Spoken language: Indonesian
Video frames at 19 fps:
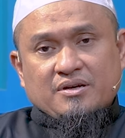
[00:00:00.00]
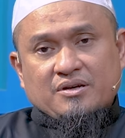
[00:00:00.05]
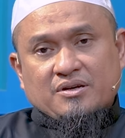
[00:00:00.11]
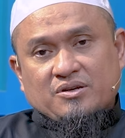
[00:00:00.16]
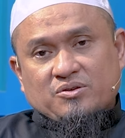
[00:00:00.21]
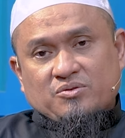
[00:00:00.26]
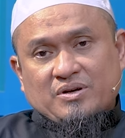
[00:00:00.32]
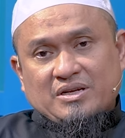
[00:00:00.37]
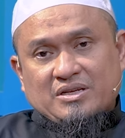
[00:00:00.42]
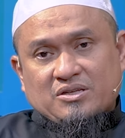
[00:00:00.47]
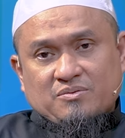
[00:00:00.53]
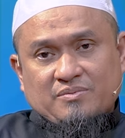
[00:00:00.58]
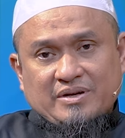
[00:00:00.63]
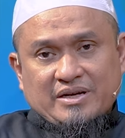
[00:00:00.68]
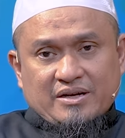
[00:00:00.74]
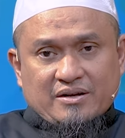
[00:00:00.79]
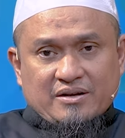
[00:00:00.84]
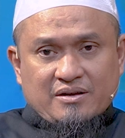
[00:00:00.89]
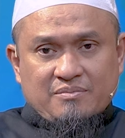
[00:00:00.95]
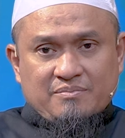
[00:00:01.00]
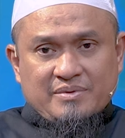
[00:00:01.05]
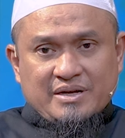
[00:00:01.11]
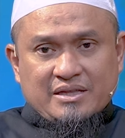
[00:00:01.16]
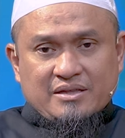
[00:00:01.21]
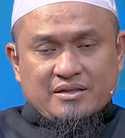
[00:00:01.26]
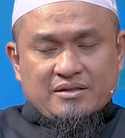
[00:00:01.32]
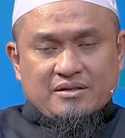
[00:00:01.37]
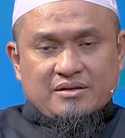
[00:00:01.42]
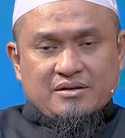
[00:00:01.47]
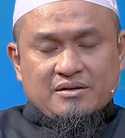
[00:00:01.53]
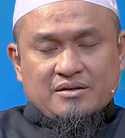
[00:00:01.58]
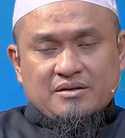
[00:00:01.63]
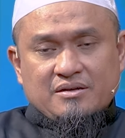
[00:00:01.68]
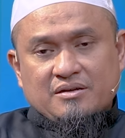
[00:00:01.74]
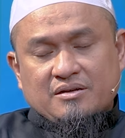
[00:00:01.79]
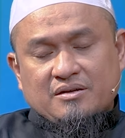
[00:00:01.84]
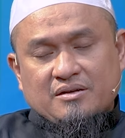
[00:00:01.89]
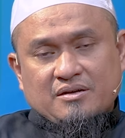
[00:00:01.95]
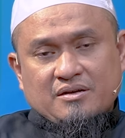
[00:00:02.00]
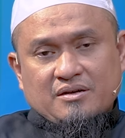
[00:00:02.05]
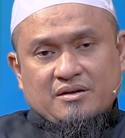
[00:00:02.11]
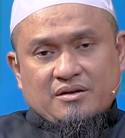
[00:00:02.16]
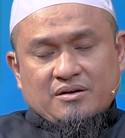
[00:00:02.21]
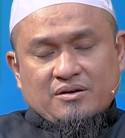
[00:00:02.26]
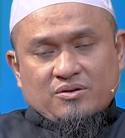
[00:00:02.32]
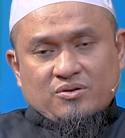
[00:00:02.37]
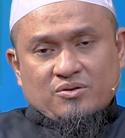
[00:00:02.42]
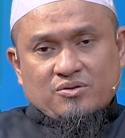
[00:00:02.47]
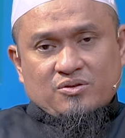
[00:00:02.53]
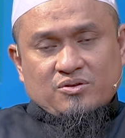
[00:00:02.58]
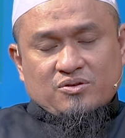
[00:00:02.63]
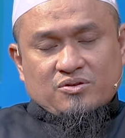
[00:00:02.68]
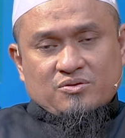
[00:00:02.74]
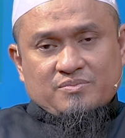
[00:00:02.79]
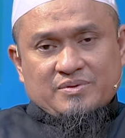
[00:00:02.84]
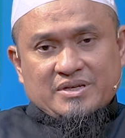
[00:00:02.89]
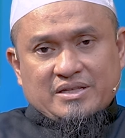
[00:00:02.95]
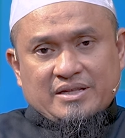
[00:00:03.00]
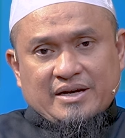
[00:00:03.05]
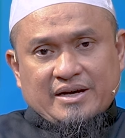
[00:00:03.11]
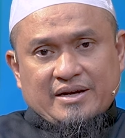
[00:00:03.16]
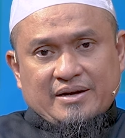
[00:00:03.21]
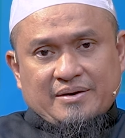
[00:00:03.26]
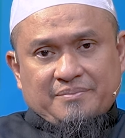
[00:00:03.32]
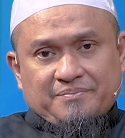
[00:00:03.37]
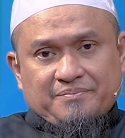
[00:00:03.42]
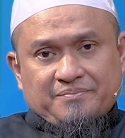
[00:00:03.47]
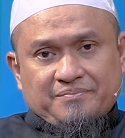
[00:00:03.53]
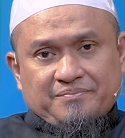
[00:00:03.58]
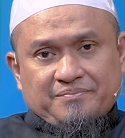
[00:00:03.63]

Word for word: kecuali sebagai rahmat untuk semesta alam.